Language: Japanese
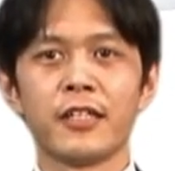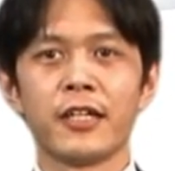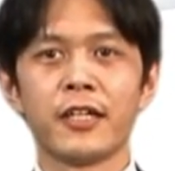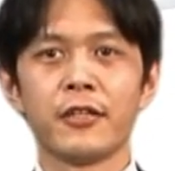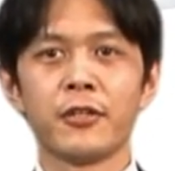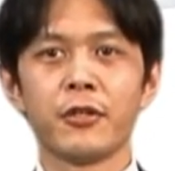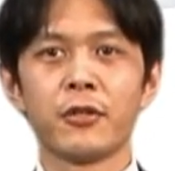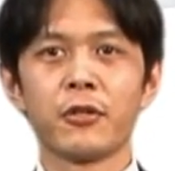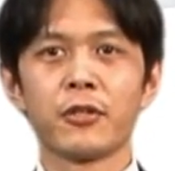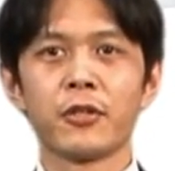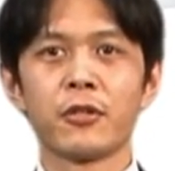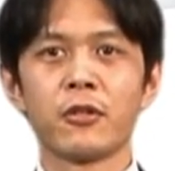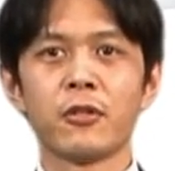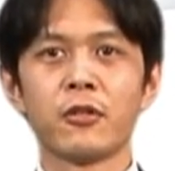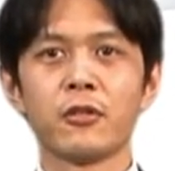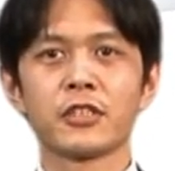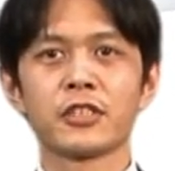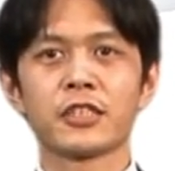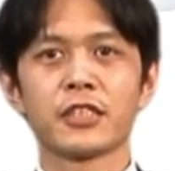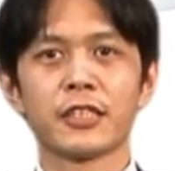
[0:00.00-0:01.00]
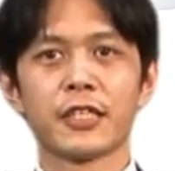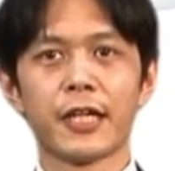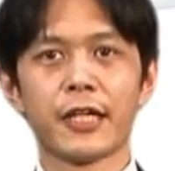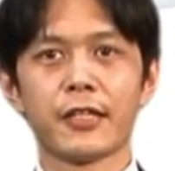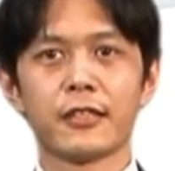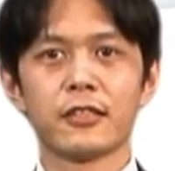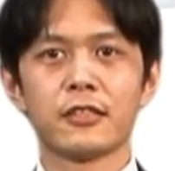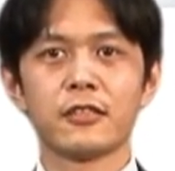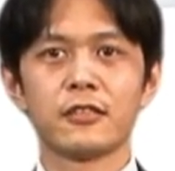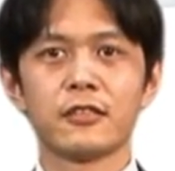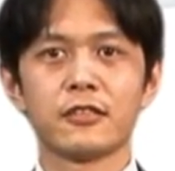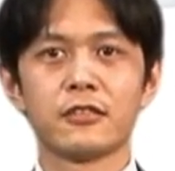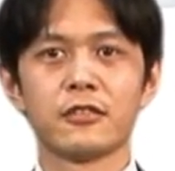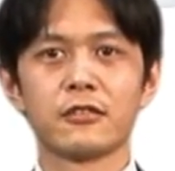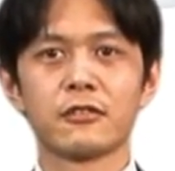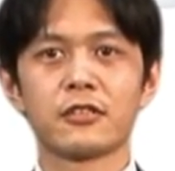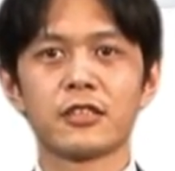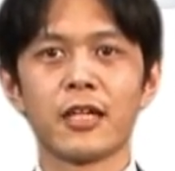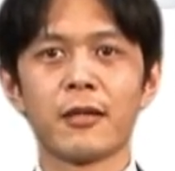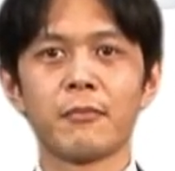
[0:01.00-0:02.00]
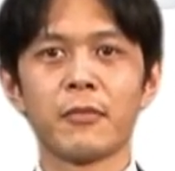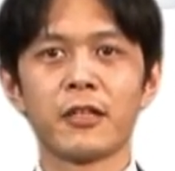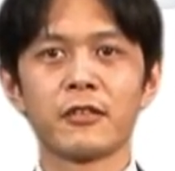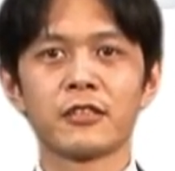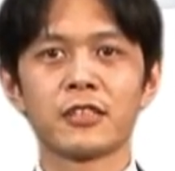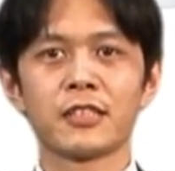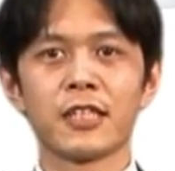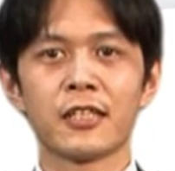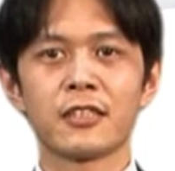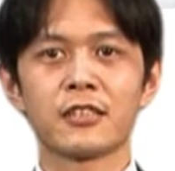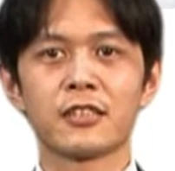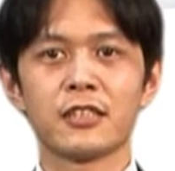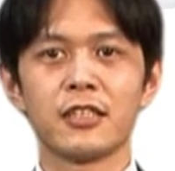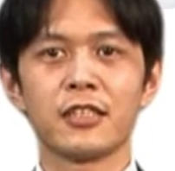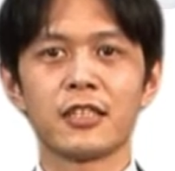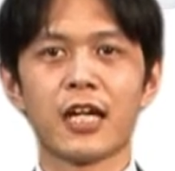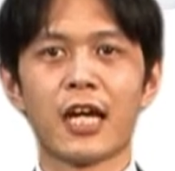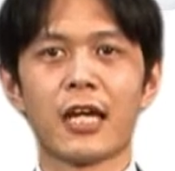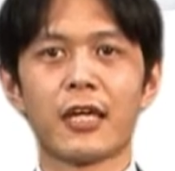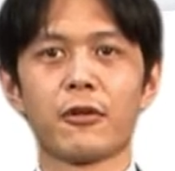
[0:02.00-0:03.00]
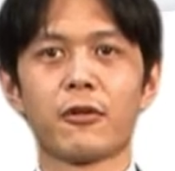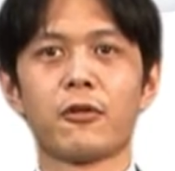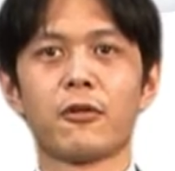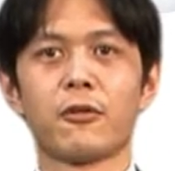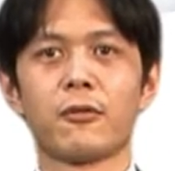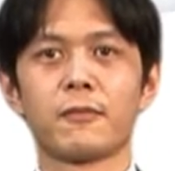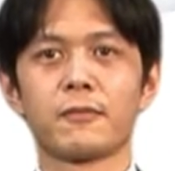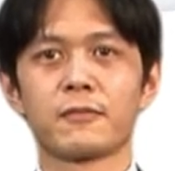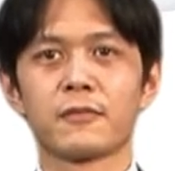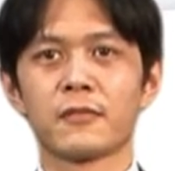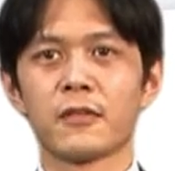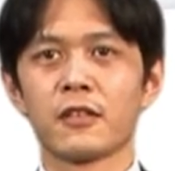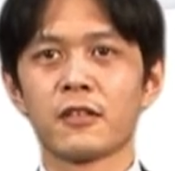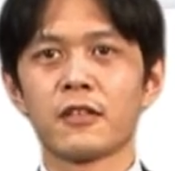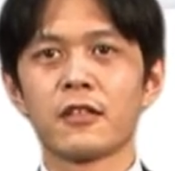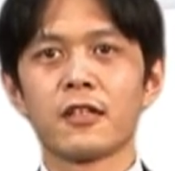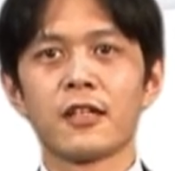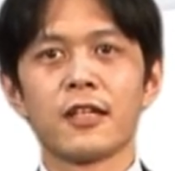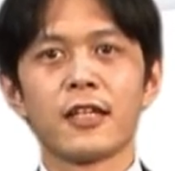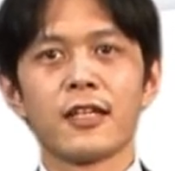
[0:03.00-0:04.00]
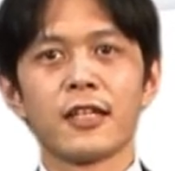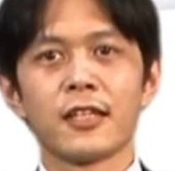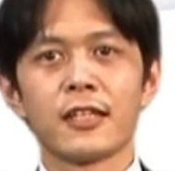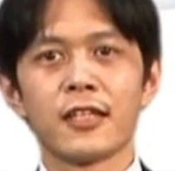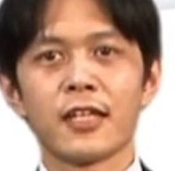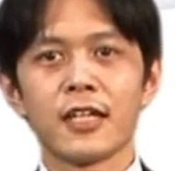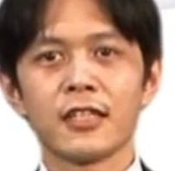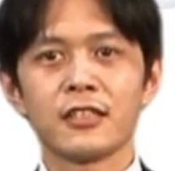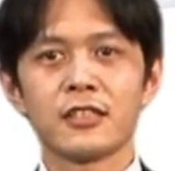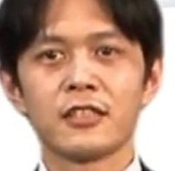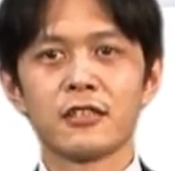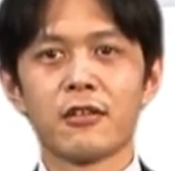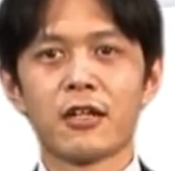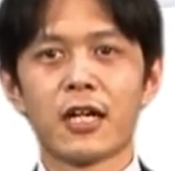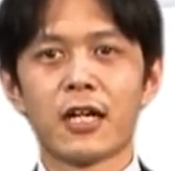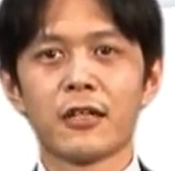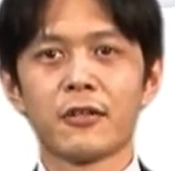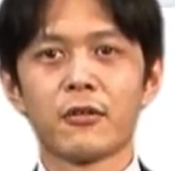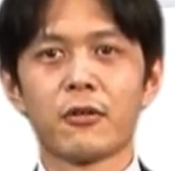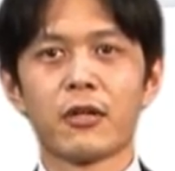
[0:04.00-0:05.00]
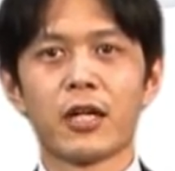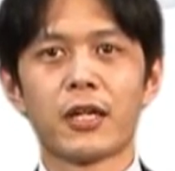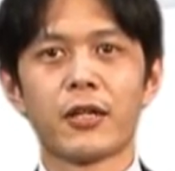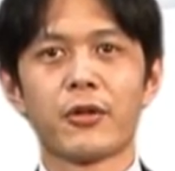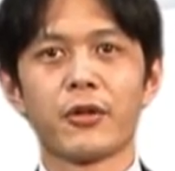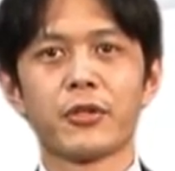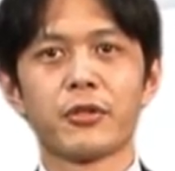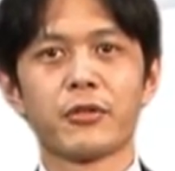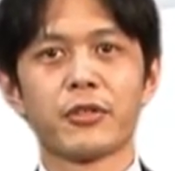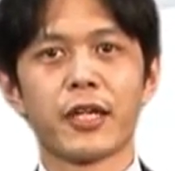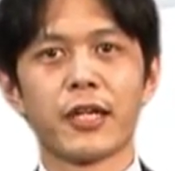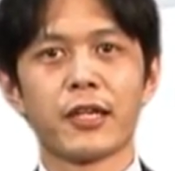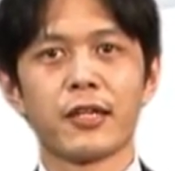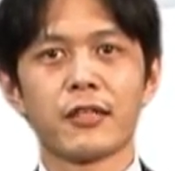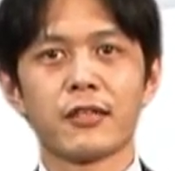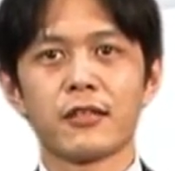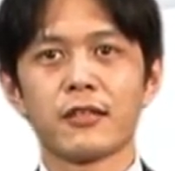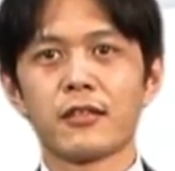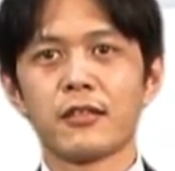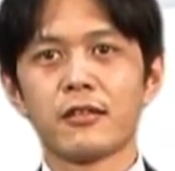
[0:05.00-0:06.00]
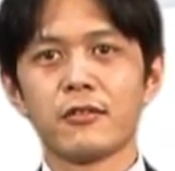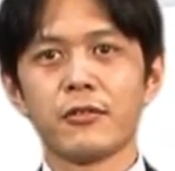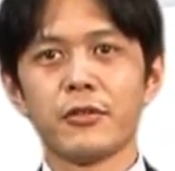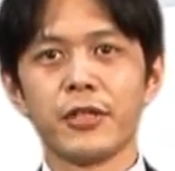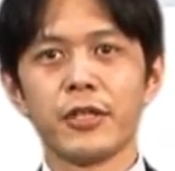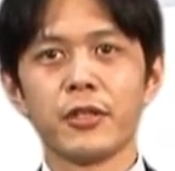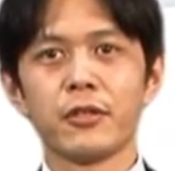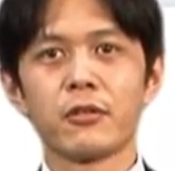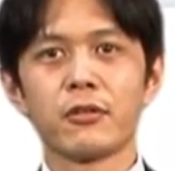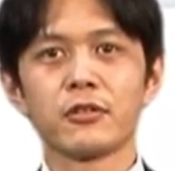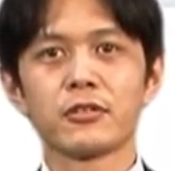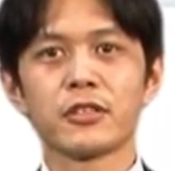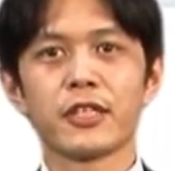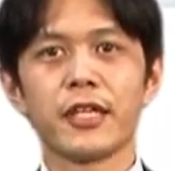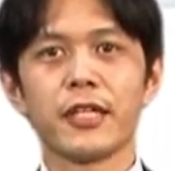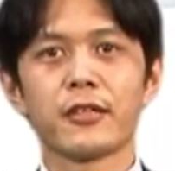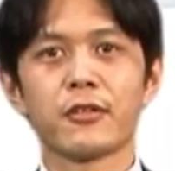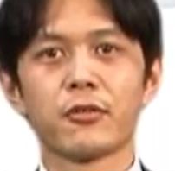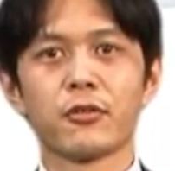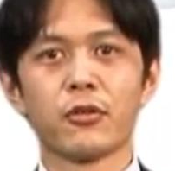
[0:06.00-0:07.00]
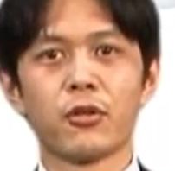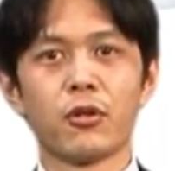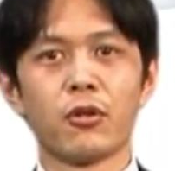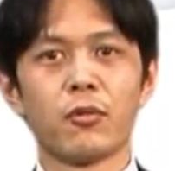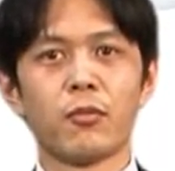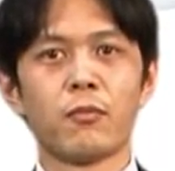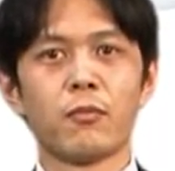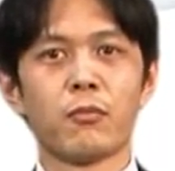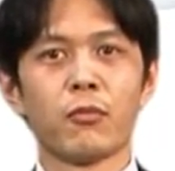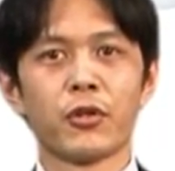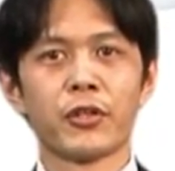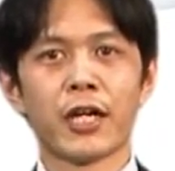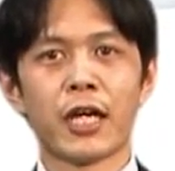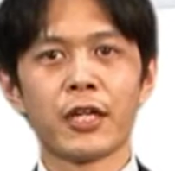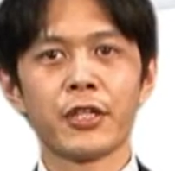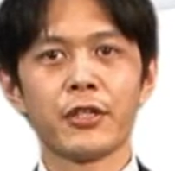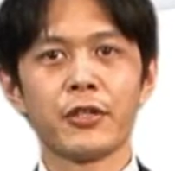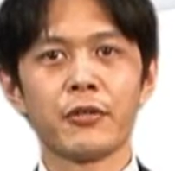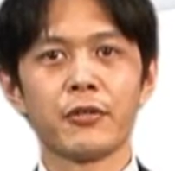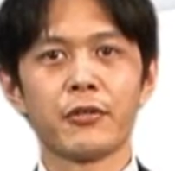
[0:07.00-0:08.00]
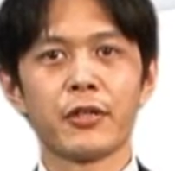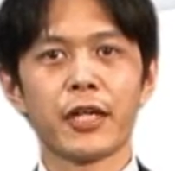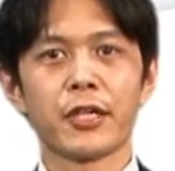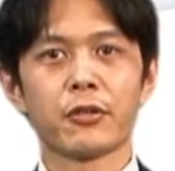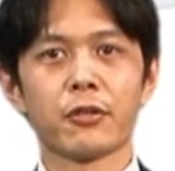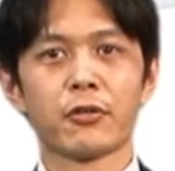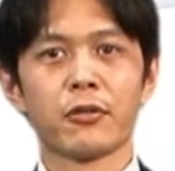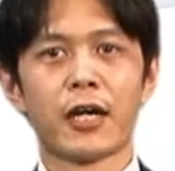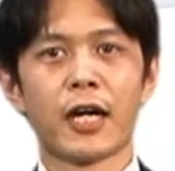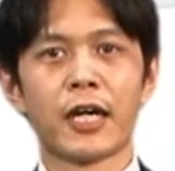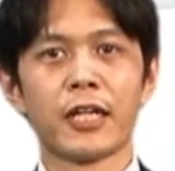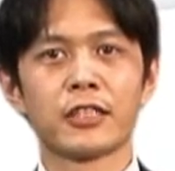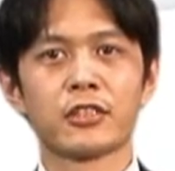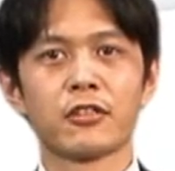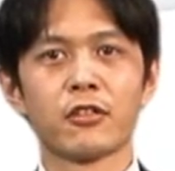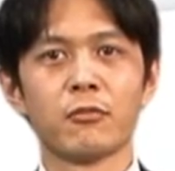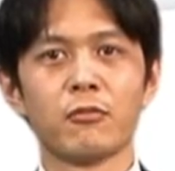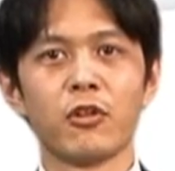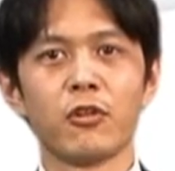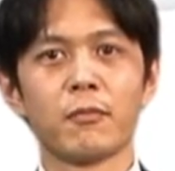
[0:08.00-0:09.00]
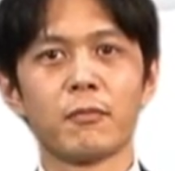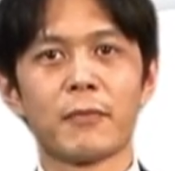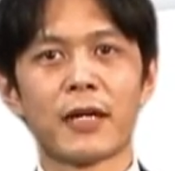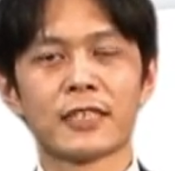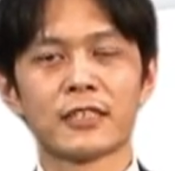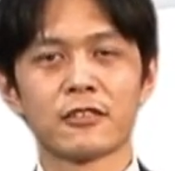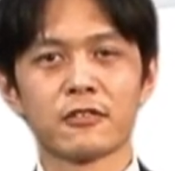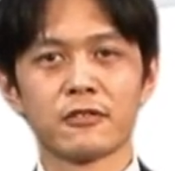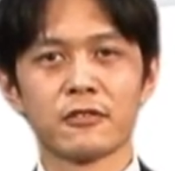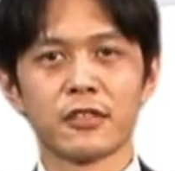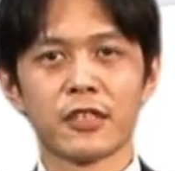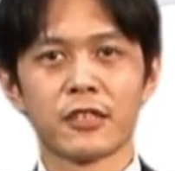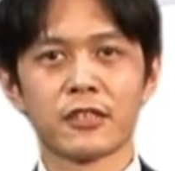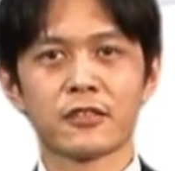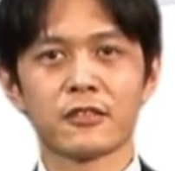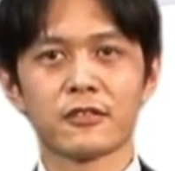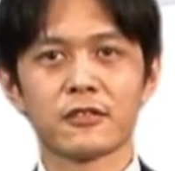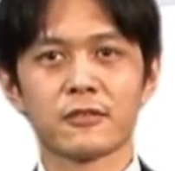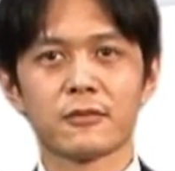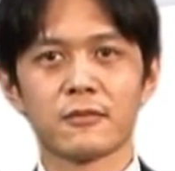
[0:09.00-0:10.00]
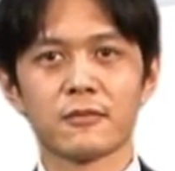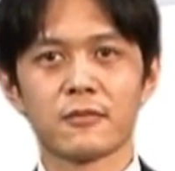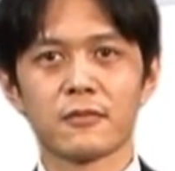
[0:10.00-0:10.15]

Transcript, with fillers: 電容量方式で10点マルチタッチに対応タッチの反応が良いので Windows 8のモダン UI との相性も抜群です